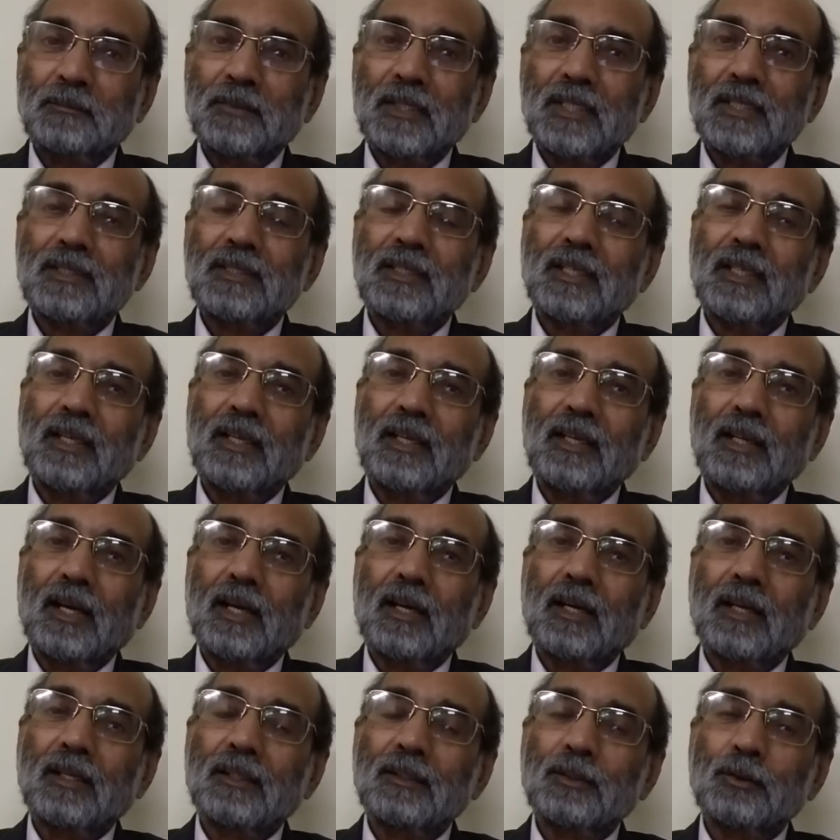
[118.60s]
जैसे कि
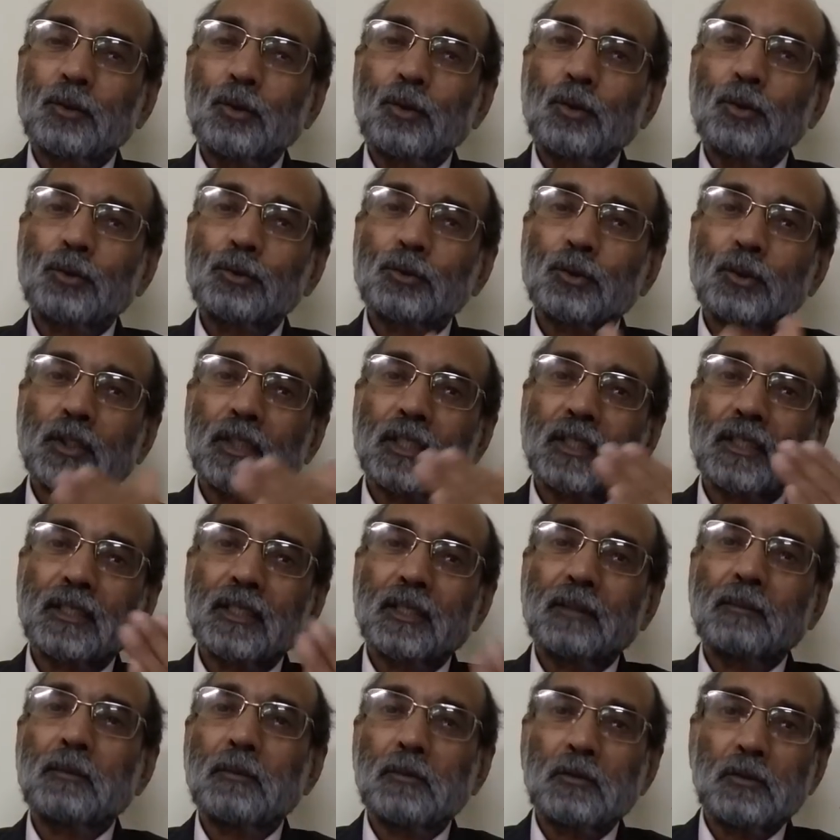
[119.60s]
अगर जो लोग
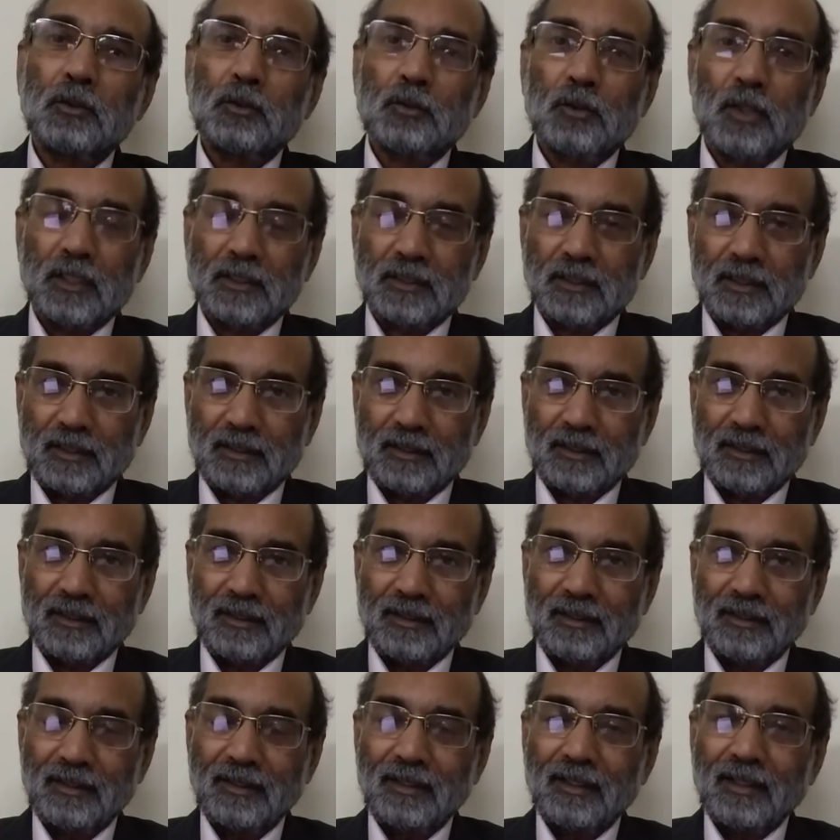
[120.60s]
स्वतंत्रता में विश्वास रखते
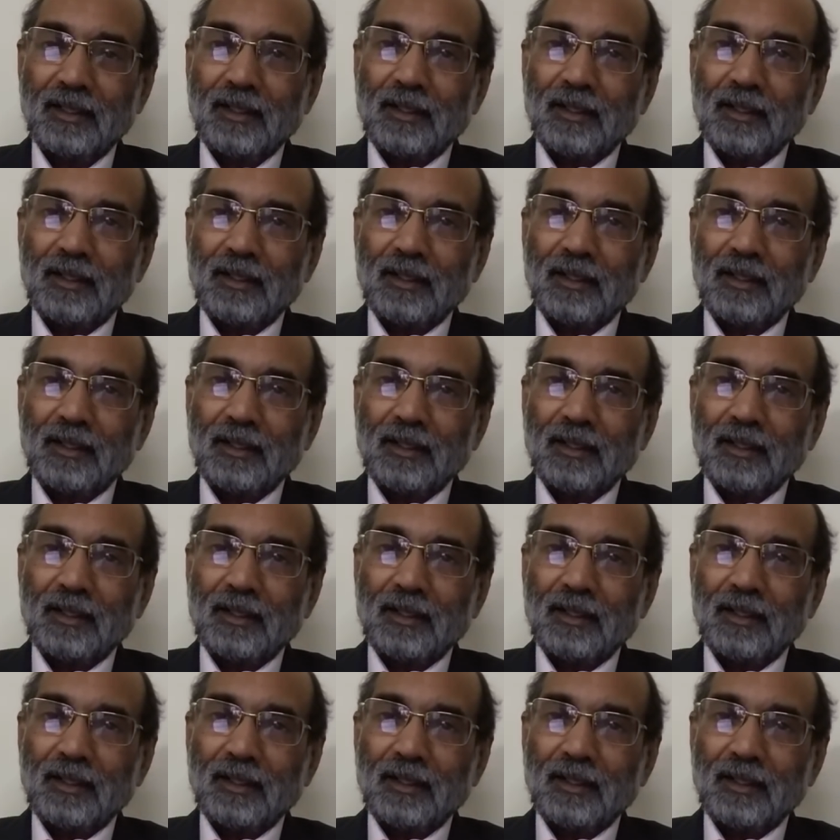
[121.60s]
हैं